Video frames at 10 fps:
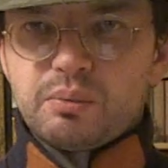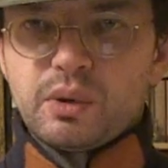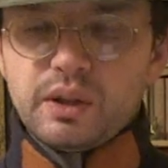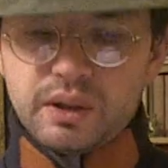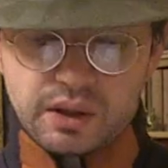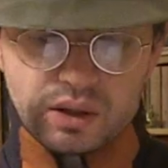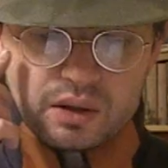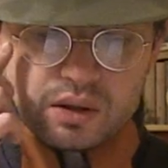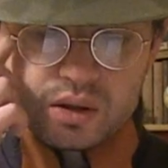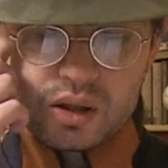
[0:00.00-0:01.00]

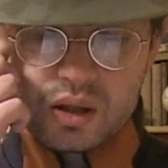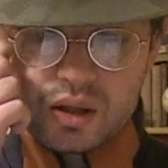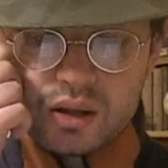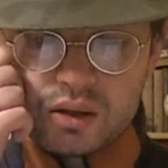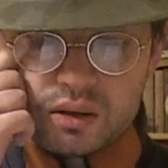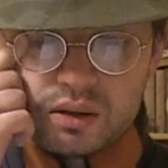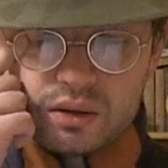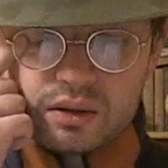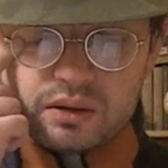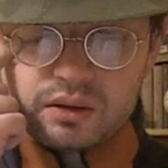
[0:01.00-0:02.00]
polityczna
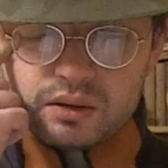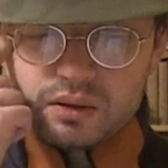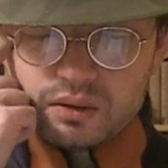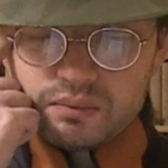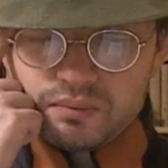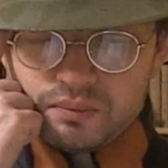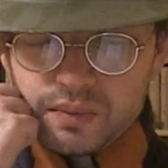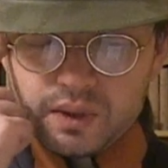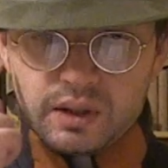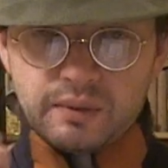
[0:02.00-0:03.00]

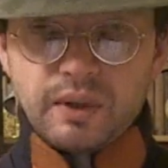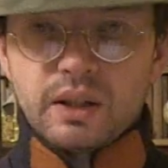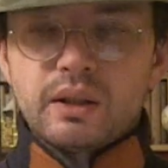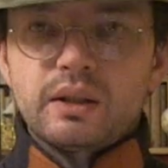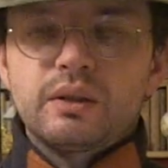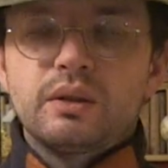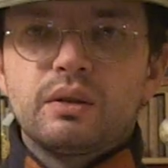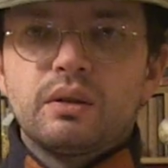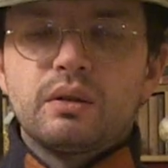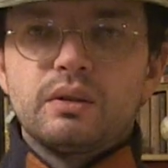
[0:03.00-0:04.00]
y, i zmiana
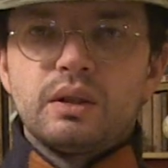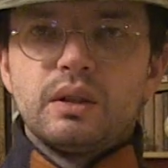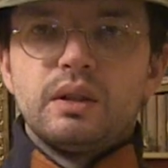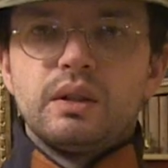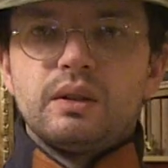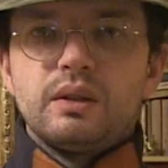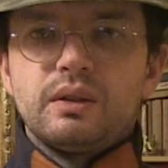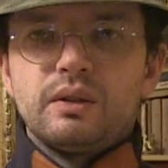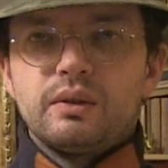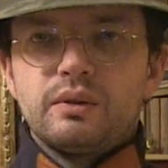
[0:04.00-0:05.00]
stron
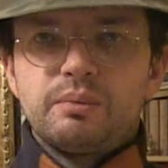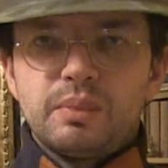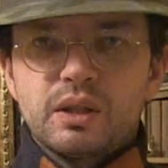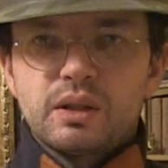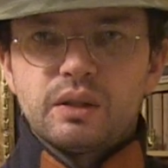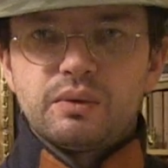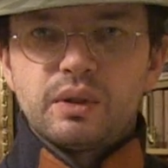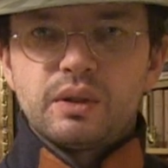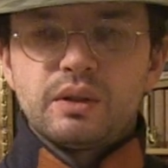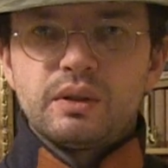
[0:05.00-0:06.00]
w pierwszej wojnie.